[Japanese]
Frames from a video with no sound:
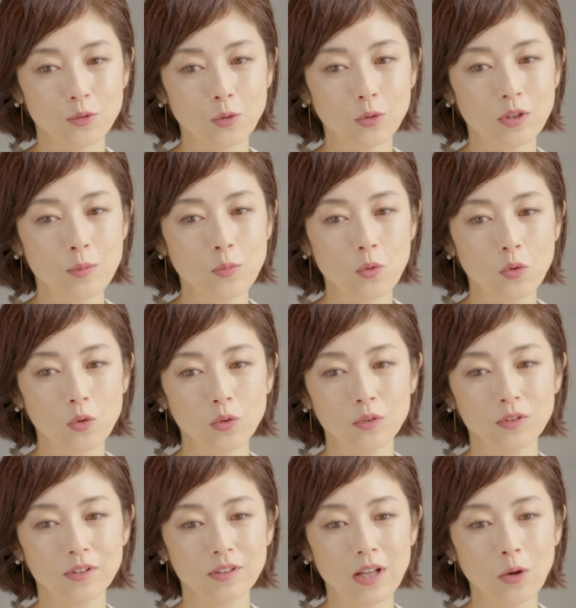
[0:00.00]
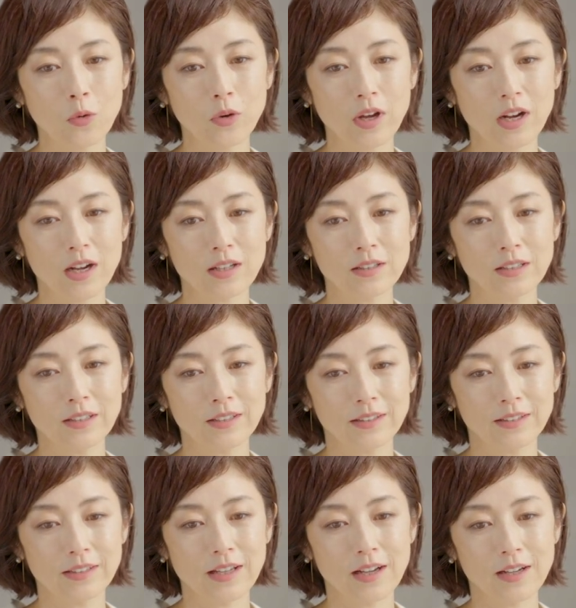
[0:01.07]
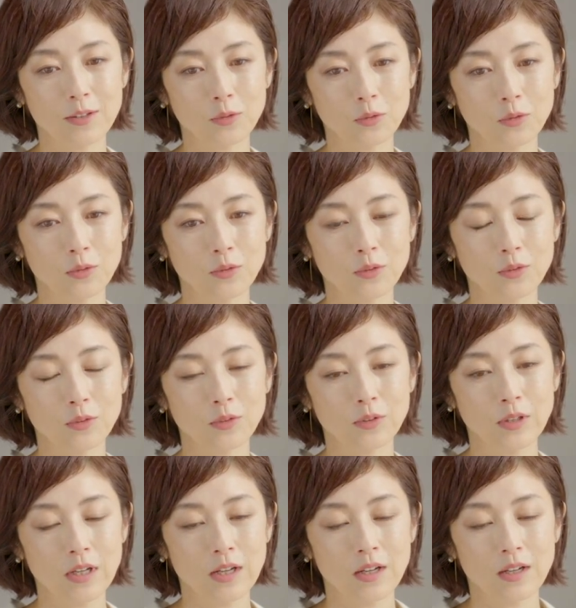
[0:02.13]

とても和やかにあの